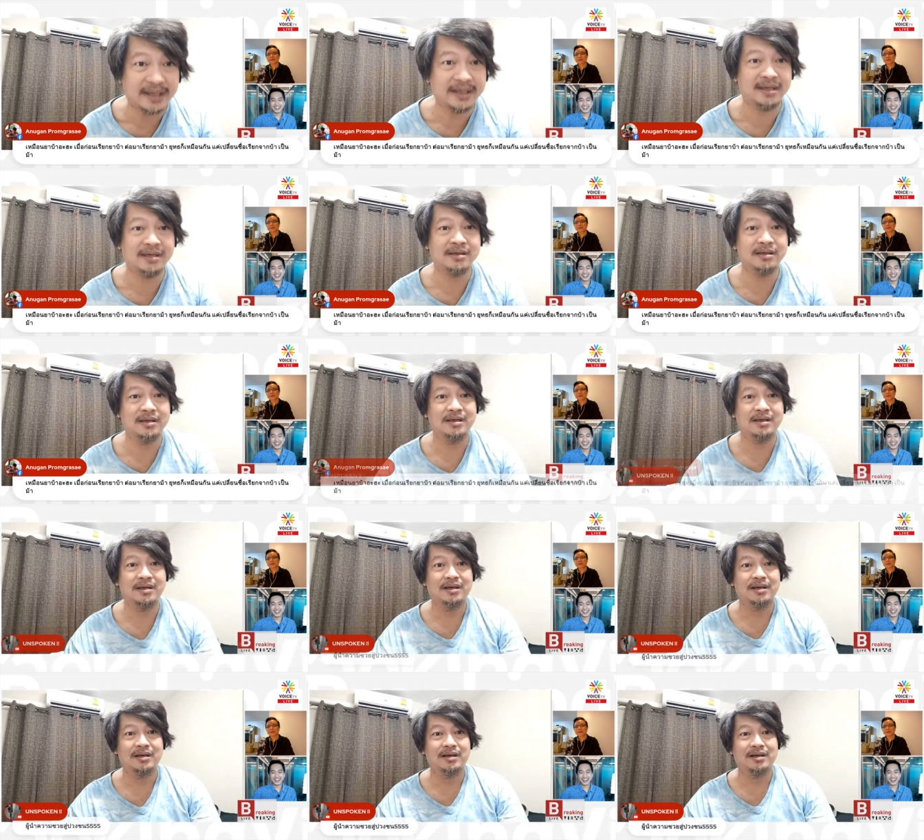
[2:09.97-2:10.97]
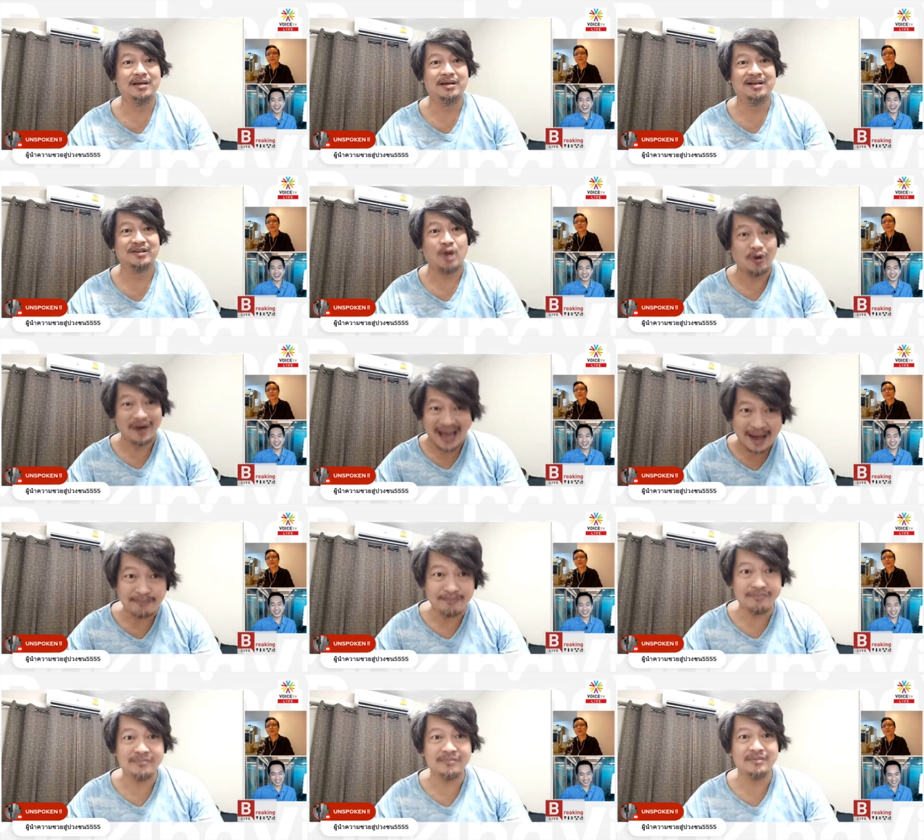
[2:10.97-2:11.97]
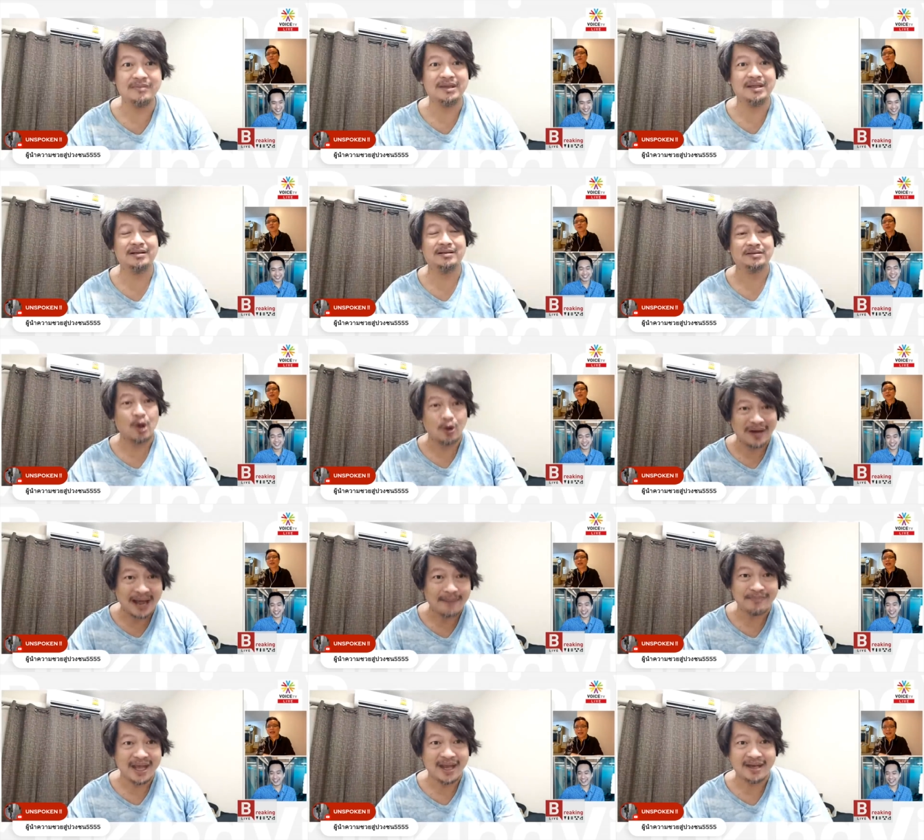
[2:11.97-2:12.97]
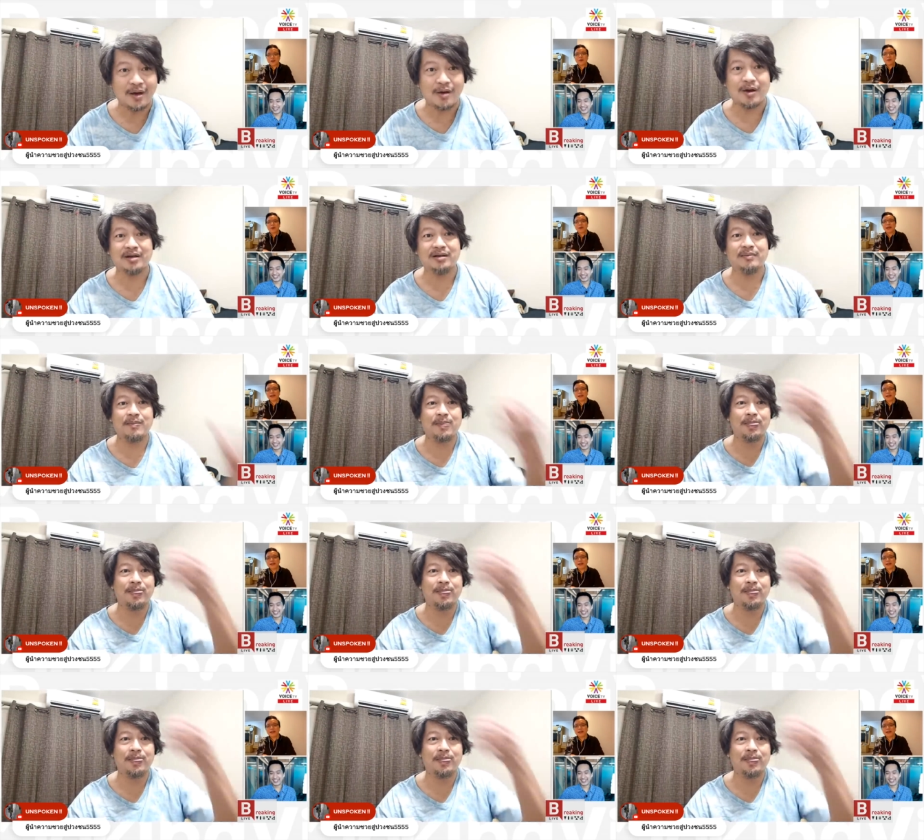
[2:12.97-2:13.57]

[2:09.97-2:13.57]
ลยอต้องล้ำ ต้องล้ำแน่นอน